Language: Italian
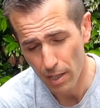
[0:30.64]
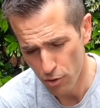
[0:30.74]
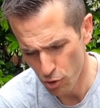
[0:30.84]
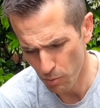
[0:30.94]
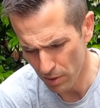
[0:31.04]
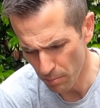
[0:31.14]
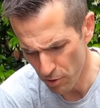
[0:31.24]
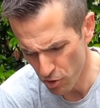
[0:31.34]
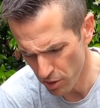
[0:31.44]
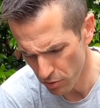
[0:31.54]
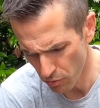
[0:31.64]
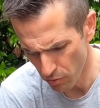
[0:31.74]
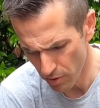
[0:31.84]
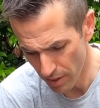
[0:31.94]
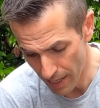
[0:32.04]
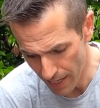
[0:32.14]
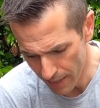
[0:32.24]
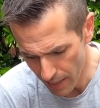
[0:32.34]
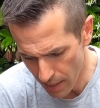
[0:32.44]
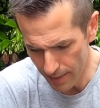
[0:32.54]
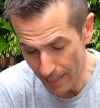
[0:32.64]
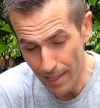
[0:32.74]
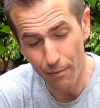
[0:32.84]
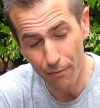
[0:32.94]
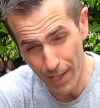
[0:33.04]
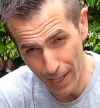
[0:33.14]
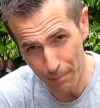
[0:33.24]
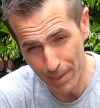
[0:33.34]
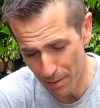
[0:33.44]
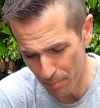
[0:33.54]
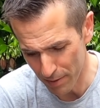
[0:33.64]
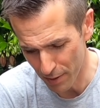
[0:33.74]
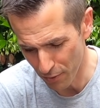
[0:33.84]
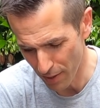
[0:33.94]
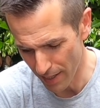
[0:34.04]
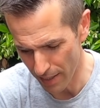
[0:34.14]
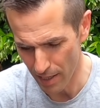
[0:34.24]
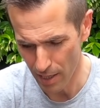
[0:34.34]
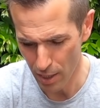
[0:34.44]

50% lana ed è veramente particolare.